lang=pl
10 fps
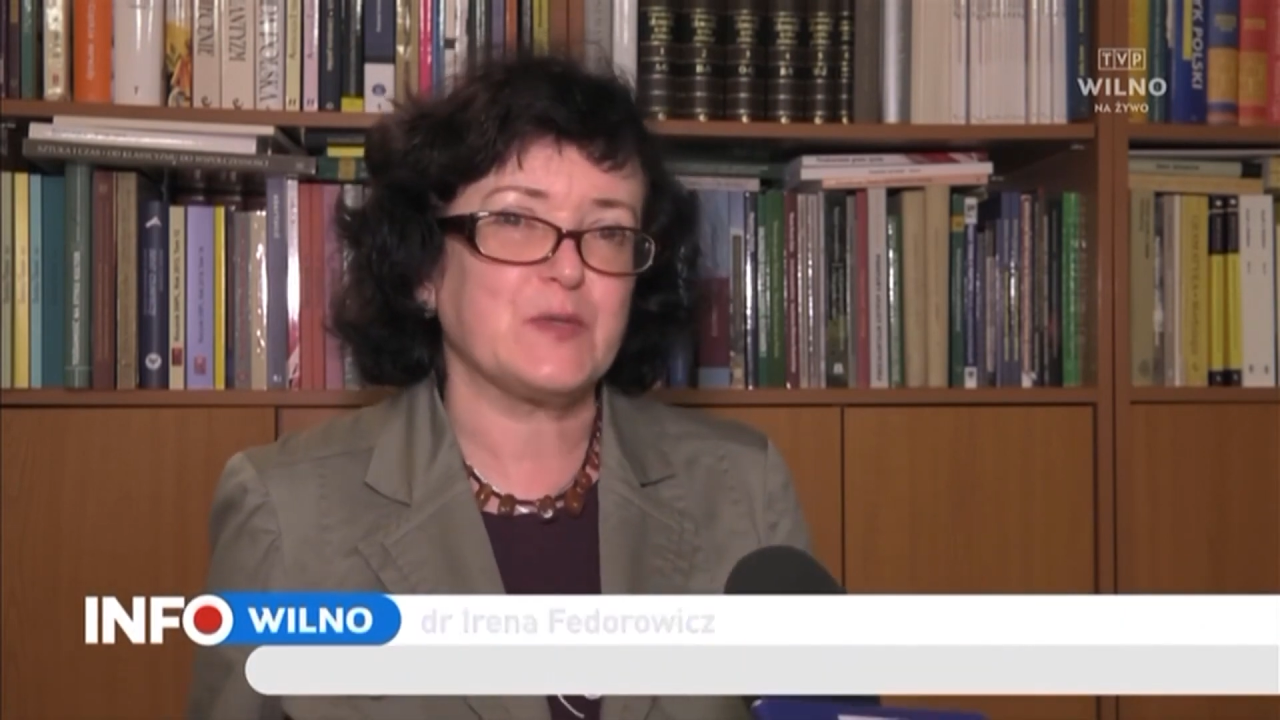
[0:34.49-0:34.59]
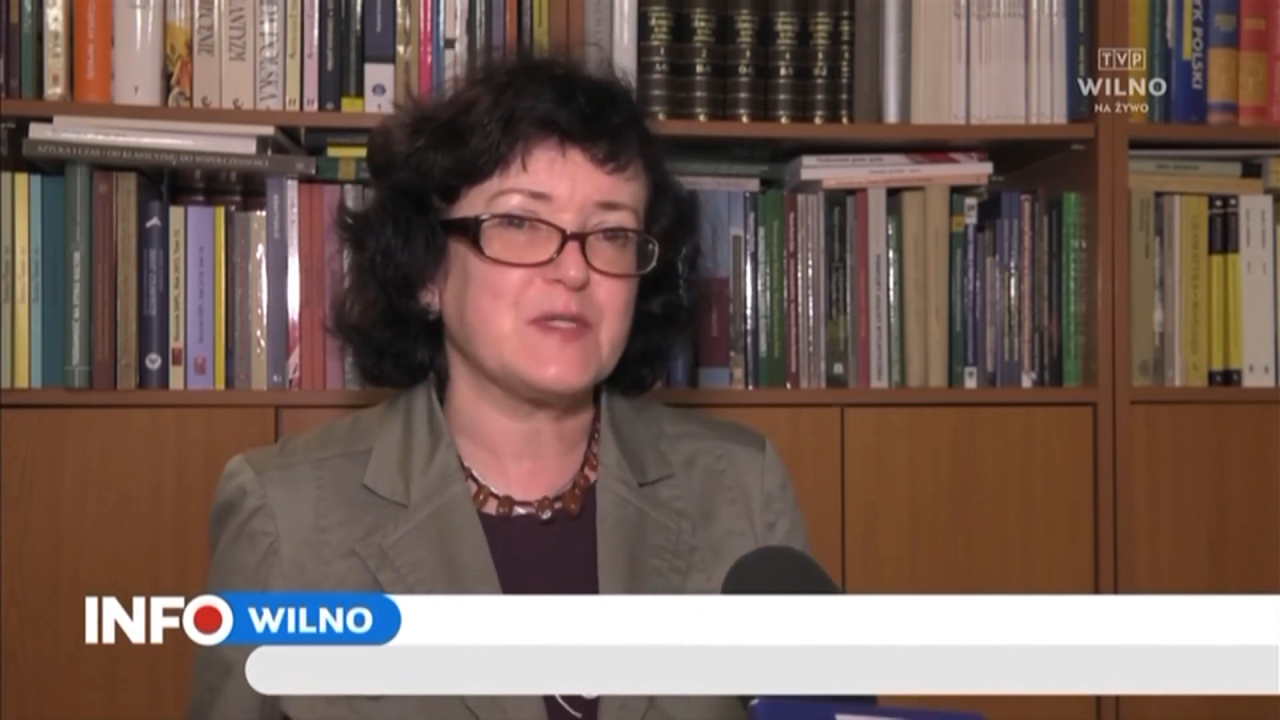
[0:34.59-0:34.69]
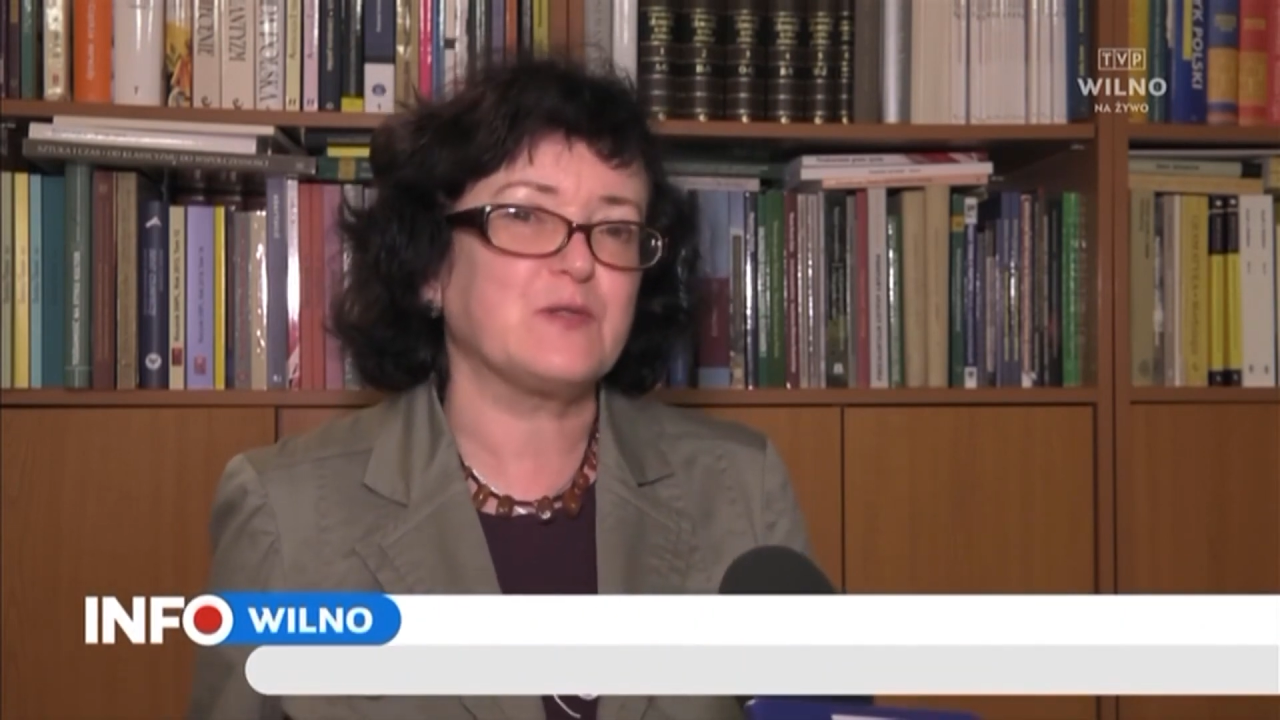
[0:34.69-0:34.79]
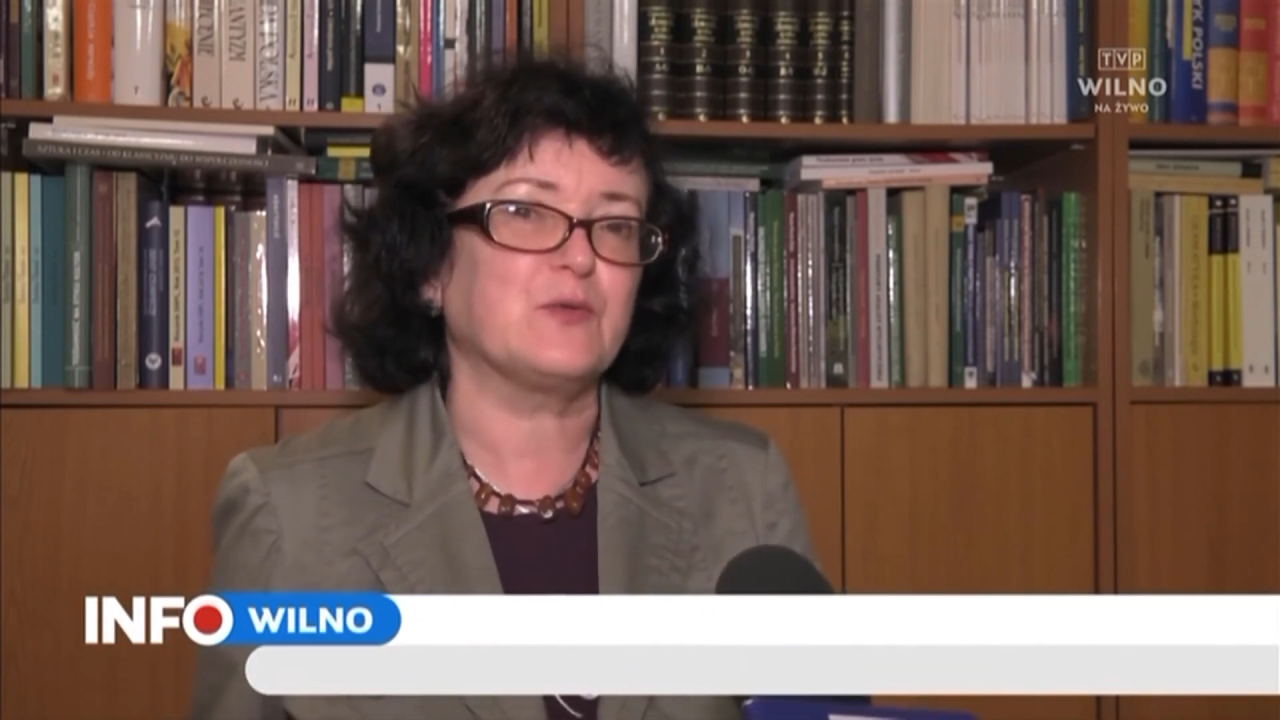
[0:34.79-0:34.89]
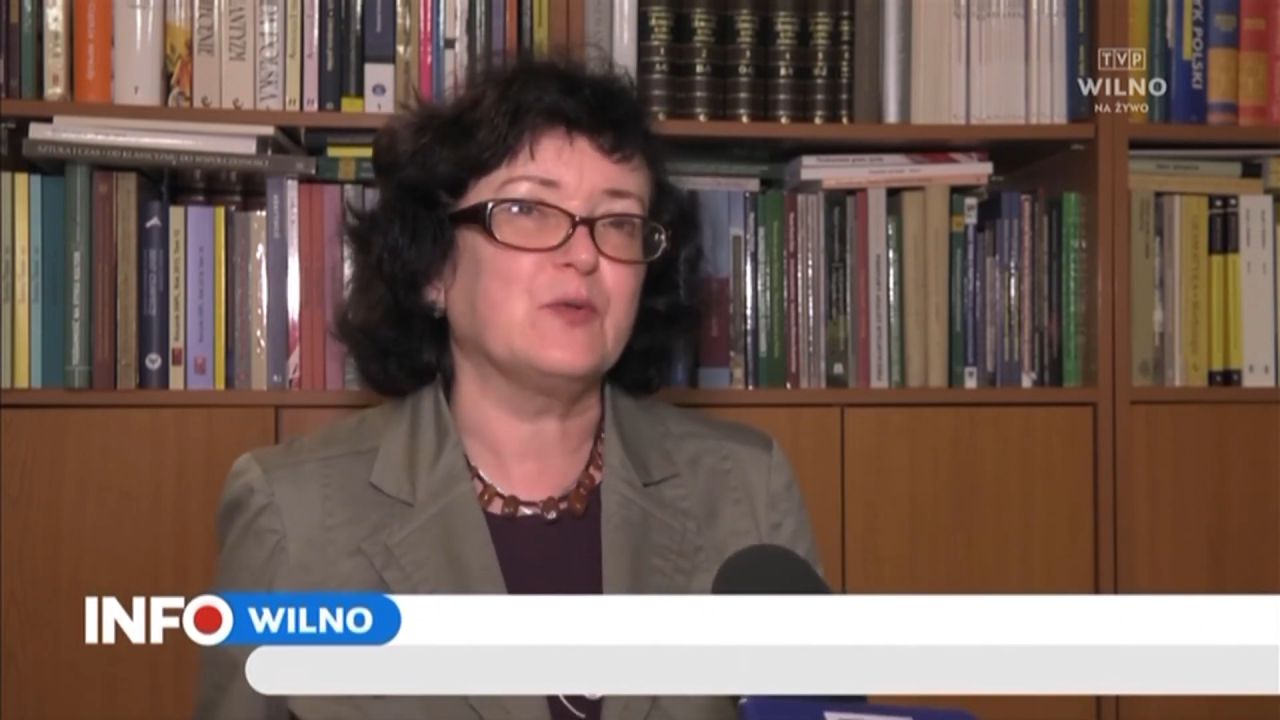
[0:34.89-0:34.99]

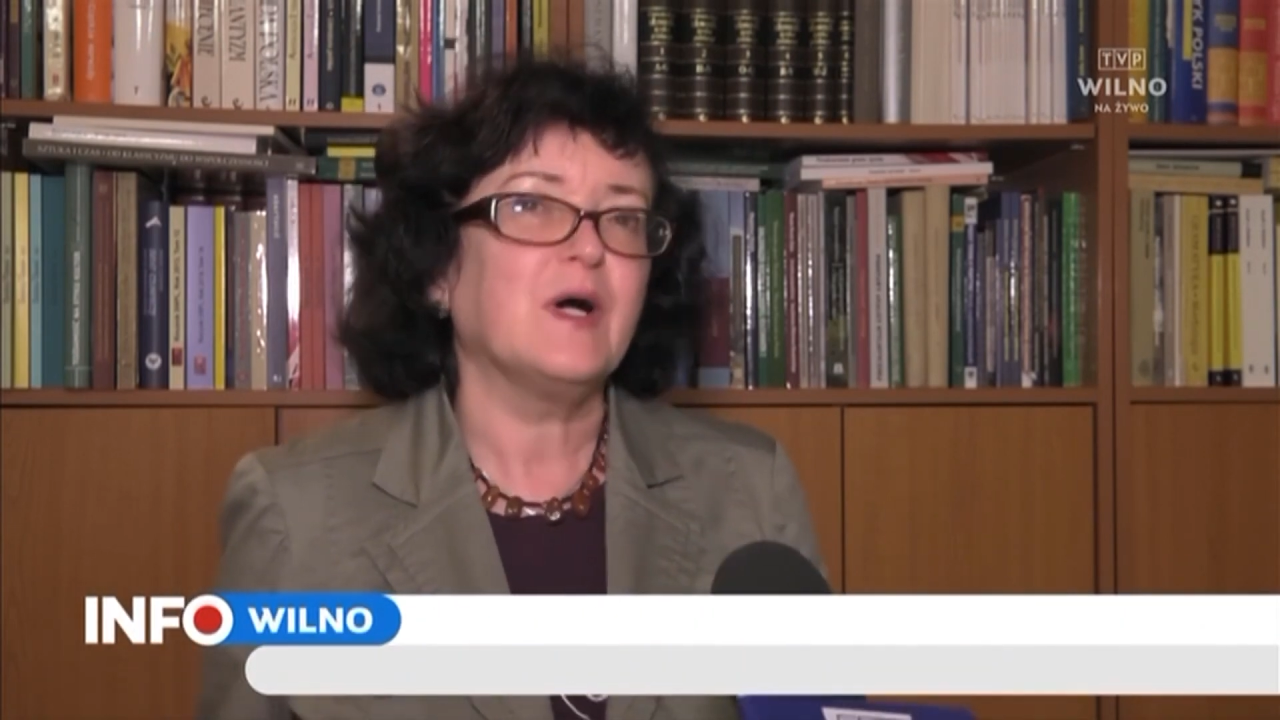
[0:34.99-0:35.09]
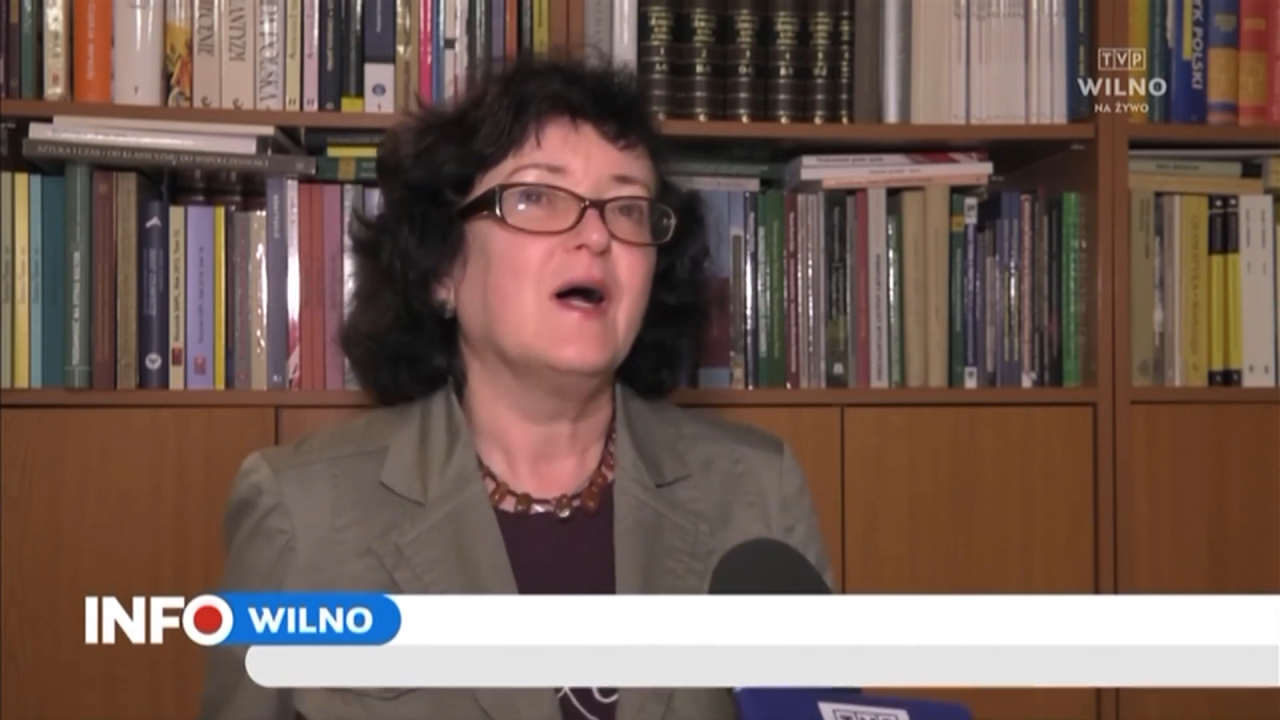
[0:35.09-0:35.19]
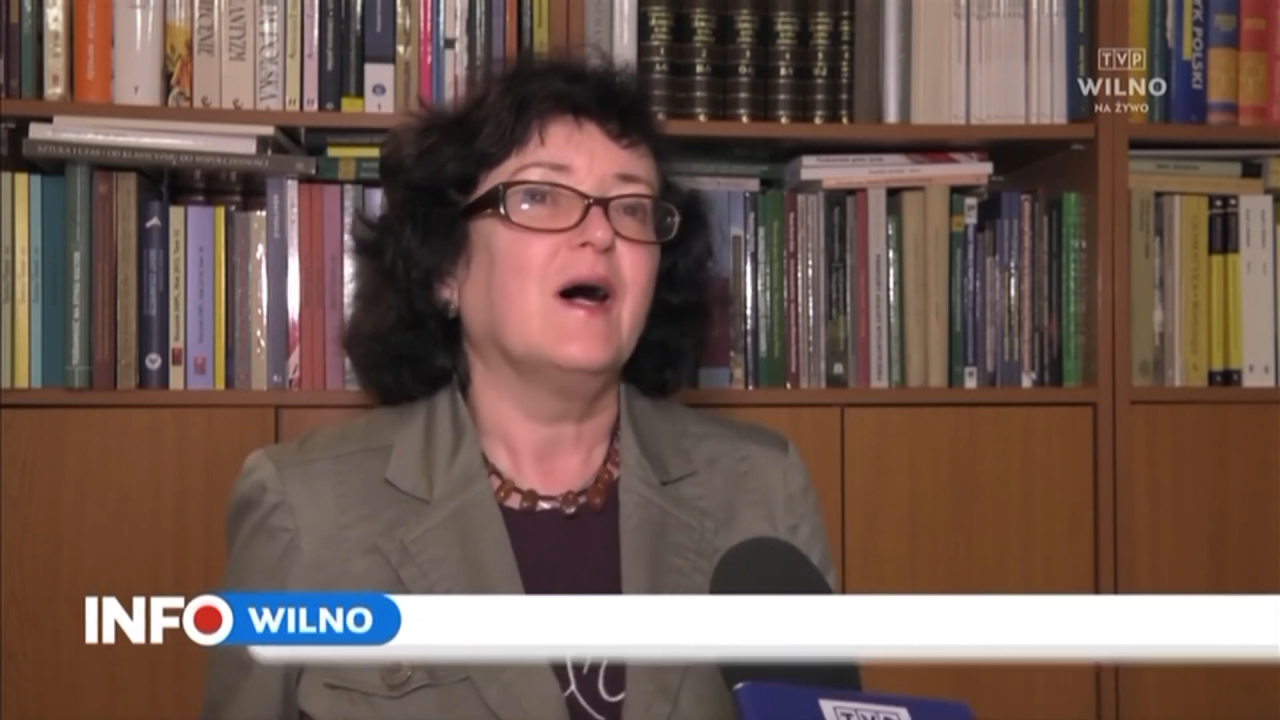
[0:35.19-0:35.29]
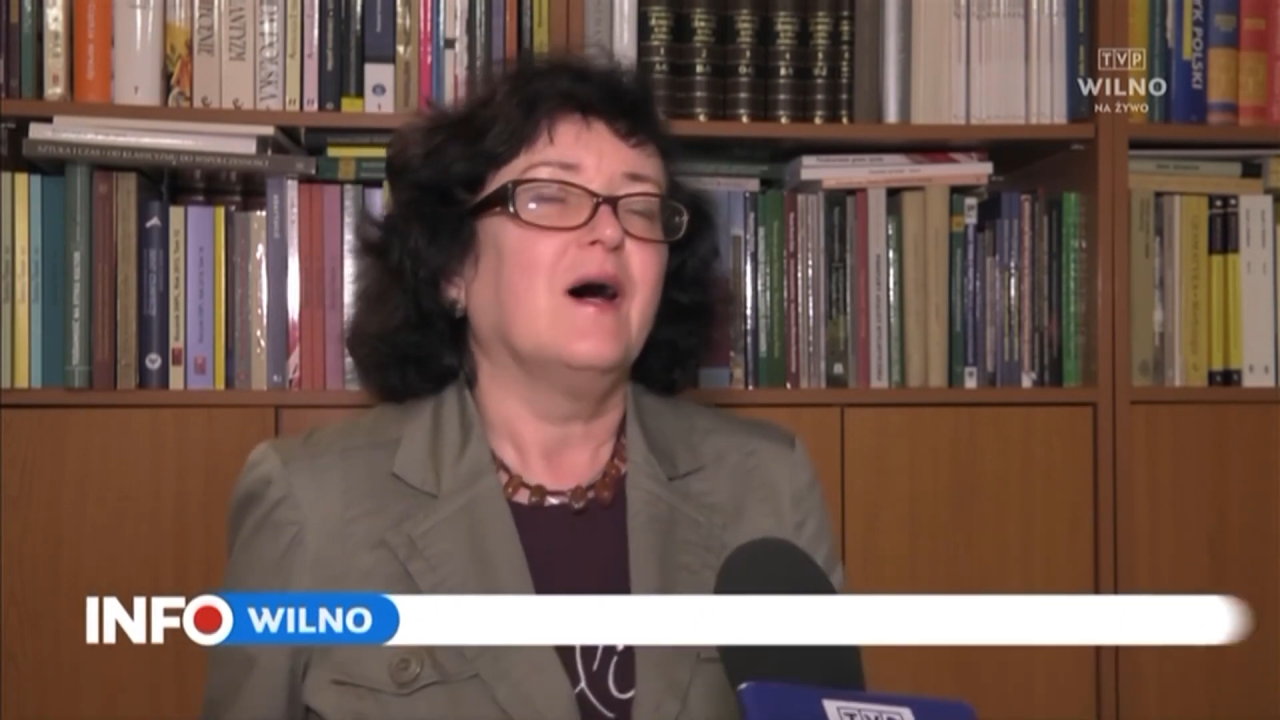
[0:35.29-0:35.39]
prostu